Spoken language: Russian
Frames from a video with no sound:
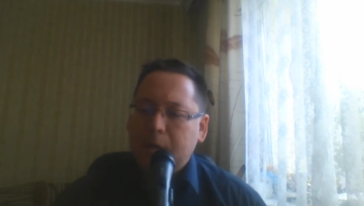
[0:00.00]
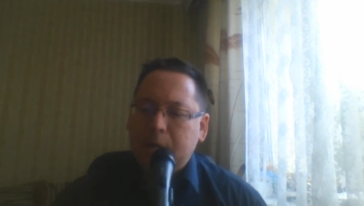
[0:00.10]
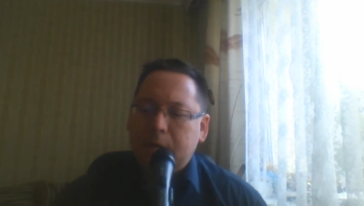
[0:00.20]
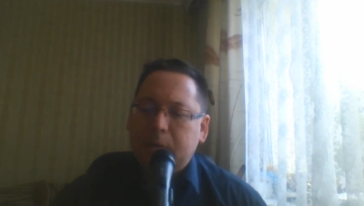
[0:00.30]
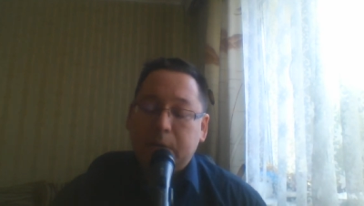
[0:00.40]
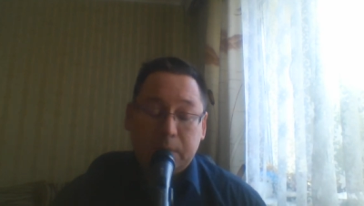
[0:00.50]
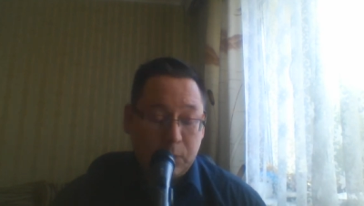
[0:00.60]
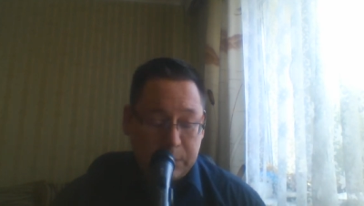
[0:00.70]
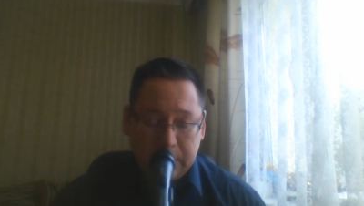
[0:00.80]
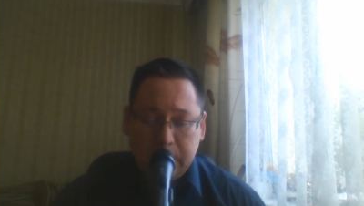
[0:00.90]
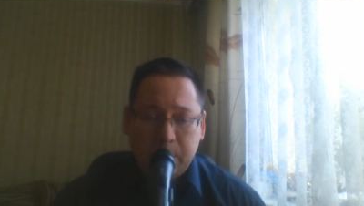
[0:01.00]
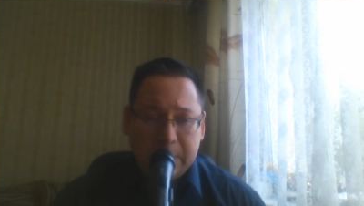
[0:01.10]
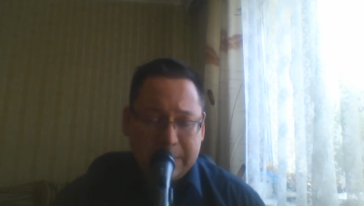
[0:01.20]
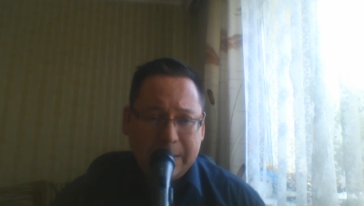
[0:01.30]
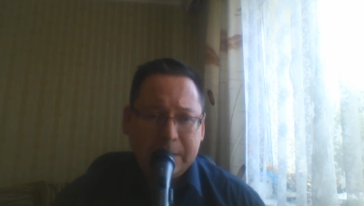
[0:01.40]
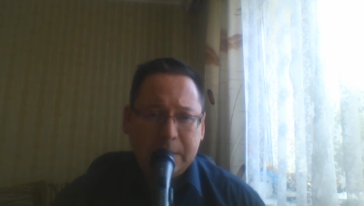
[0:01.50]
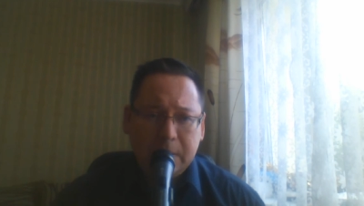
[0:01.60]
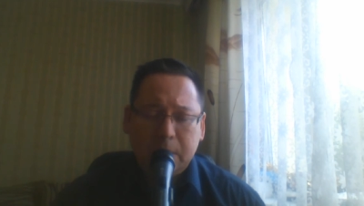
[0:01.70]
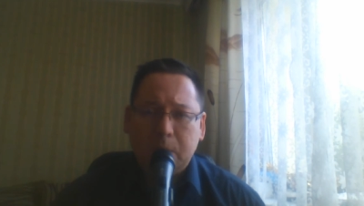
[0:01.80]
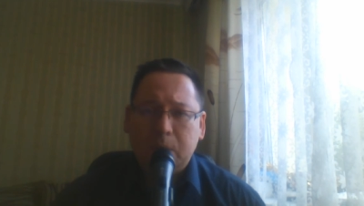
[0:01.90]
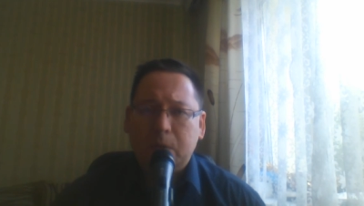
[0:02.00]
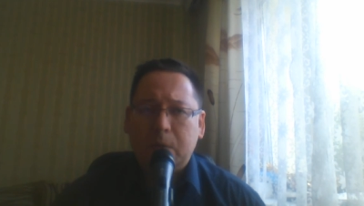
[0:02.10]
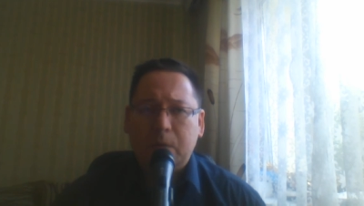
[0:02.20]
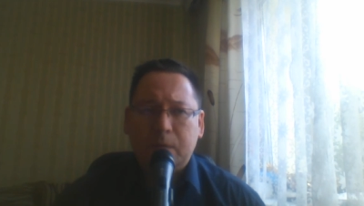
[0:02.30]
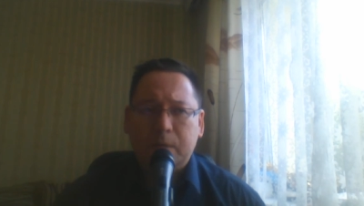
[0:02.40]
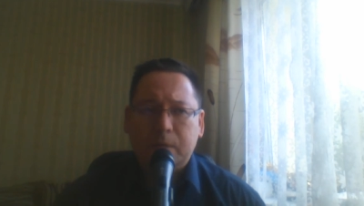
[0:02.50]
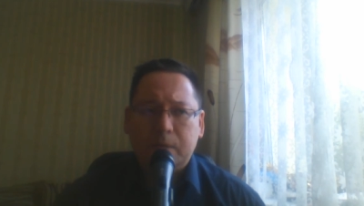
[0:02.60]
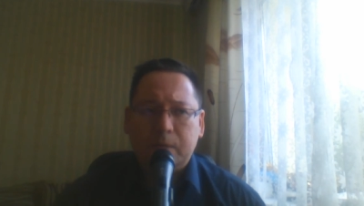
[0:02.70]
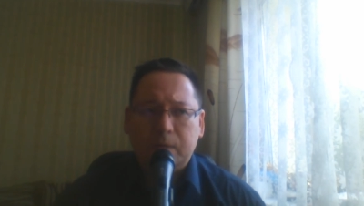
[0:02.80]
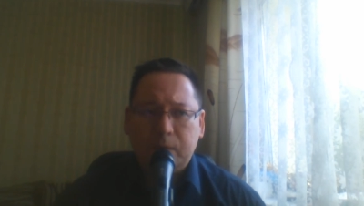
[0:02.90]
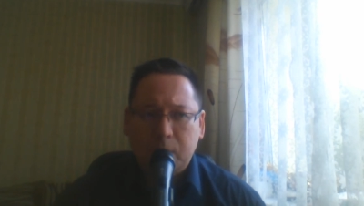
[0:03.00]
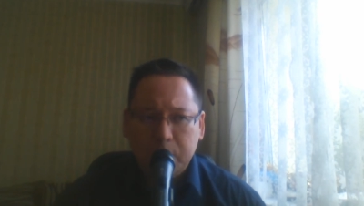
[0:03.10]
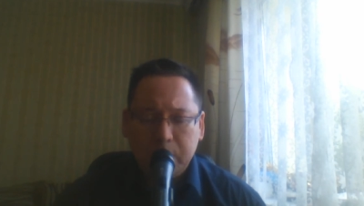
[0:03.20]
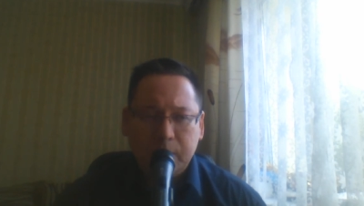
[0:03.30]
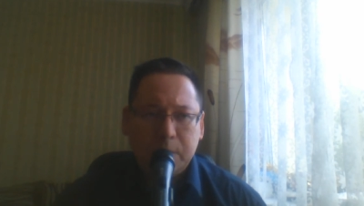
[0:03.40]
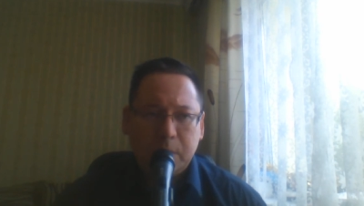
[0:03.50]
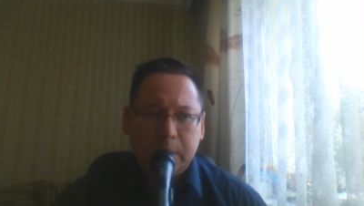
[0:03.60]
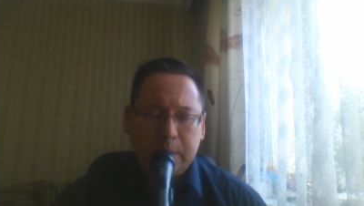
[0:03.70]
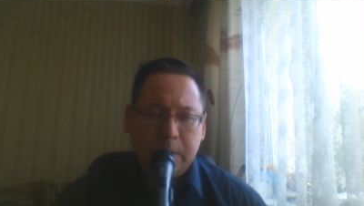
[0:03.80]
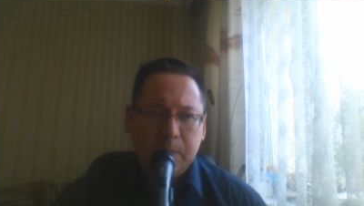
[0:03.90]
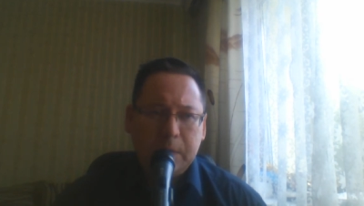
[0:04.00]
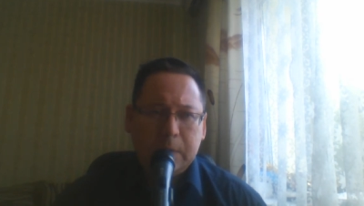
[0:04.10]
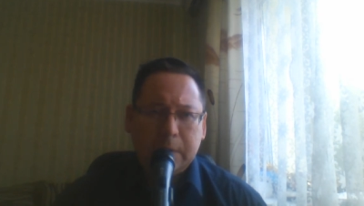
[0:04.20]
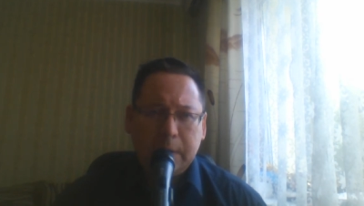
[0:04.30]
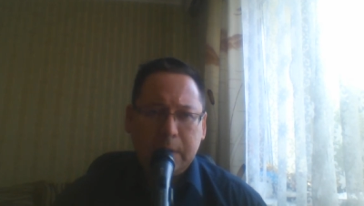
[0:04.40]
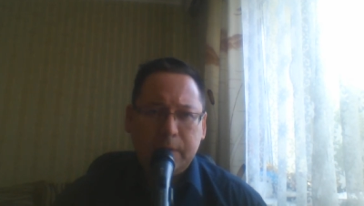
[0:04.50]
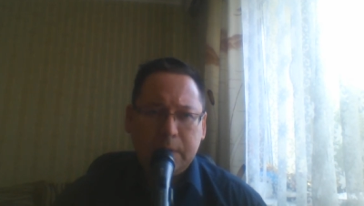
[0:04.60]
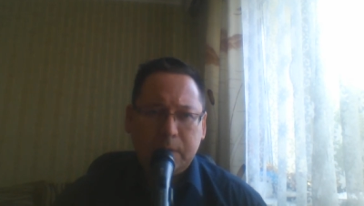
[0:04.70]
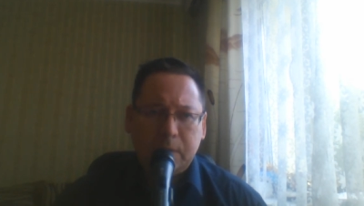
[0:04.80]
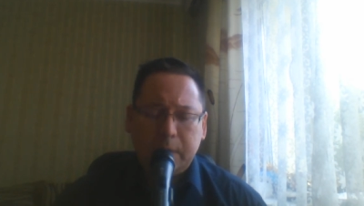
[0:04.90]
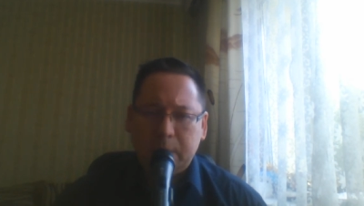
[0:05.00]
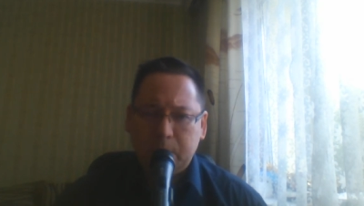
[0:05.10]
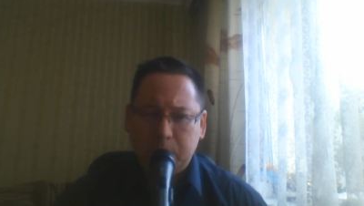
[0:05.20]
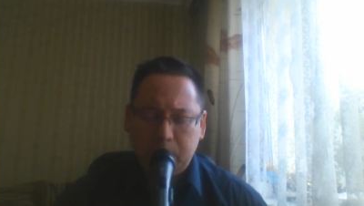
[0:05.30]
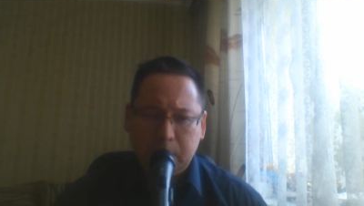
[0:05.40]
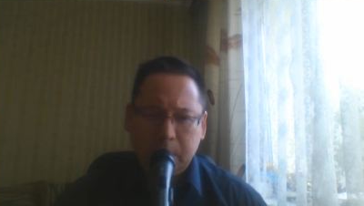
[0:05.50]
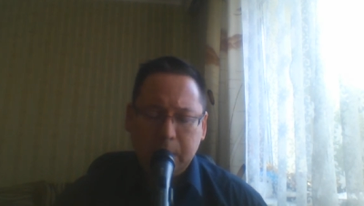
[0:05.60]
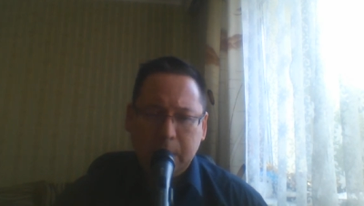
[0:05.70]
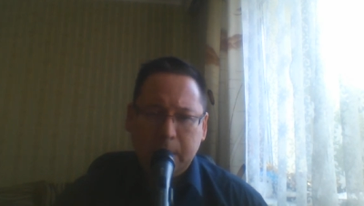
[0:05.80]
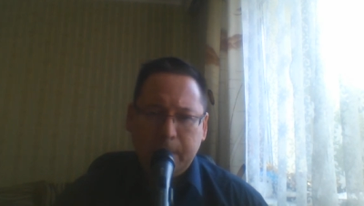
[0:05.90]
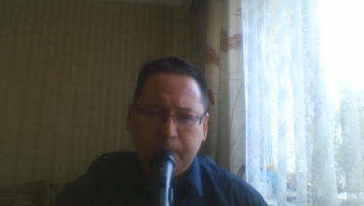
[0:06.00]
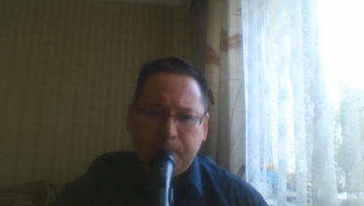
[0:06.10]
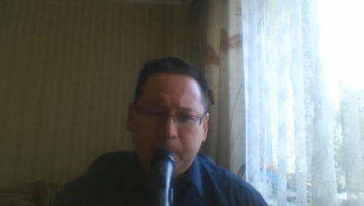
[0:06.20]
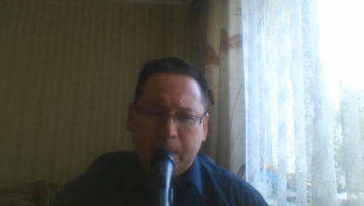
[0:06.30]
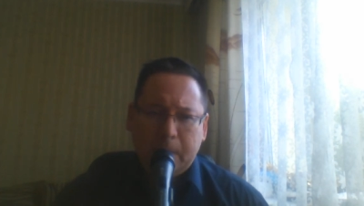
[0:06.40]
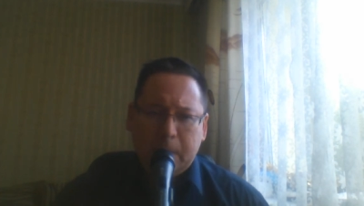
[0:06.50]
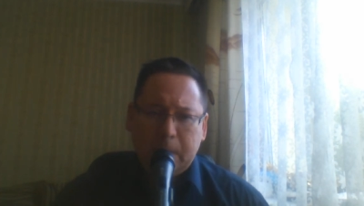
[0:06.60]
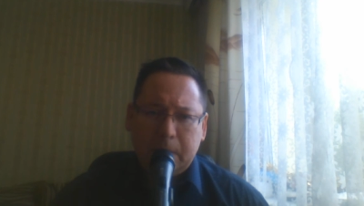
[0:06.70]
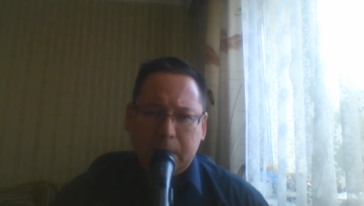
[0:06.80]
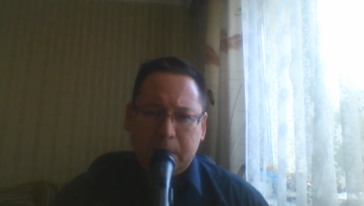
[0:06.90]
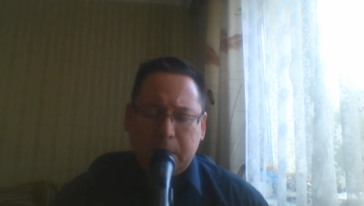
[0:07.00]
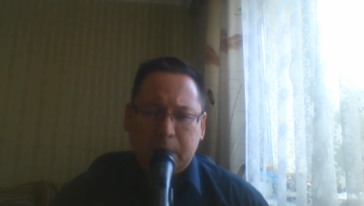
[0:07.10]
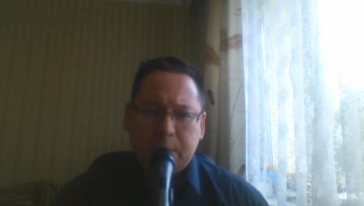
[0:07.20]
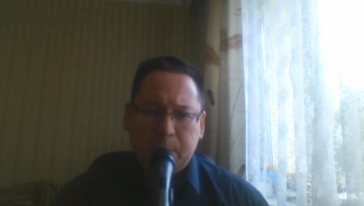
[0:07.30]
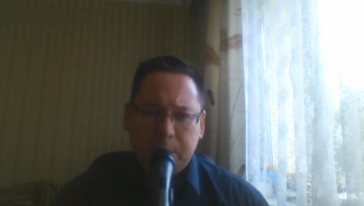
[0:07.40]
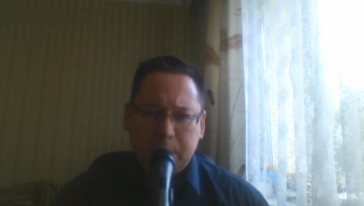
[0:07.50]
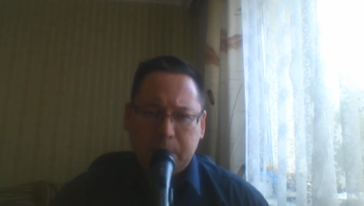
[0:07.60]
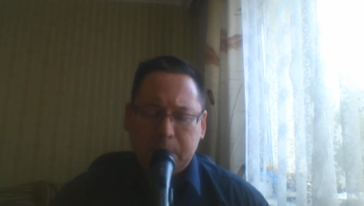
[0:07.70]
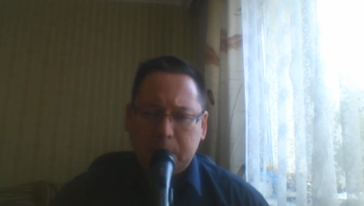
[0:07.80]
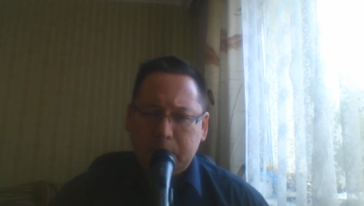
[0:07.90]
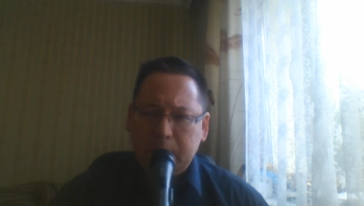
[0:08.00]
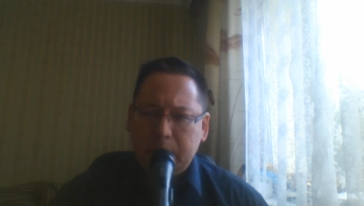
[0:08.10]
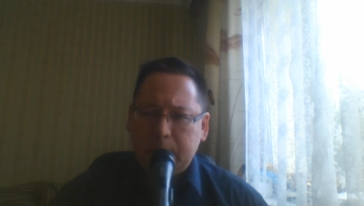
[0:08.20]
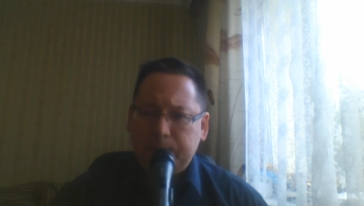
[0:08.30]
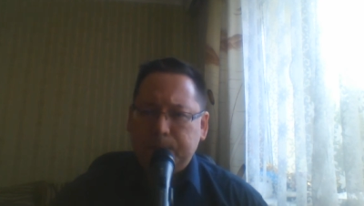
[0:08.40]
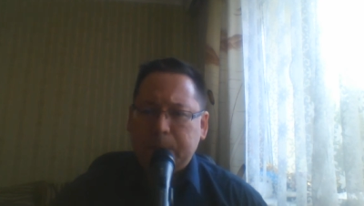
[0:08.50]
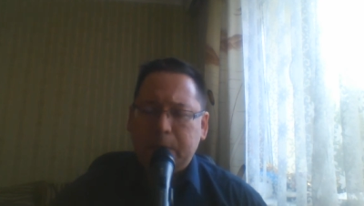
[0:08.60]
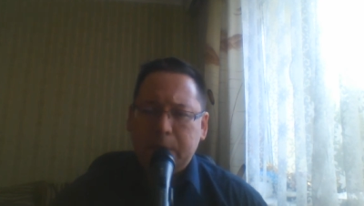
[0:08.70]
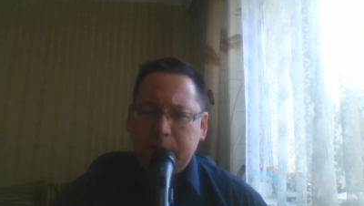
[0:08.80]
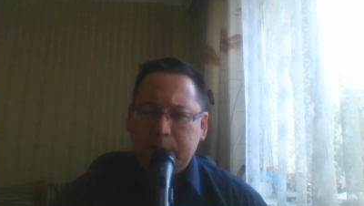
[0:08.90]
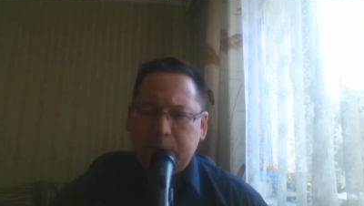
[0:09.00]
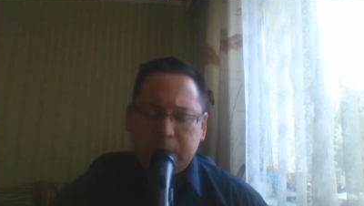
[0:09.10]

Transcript: И, э, то есть не обязательно, но в очень высокой степени, скорее всего, это будет а, ошибочным рассуждением, когнитивным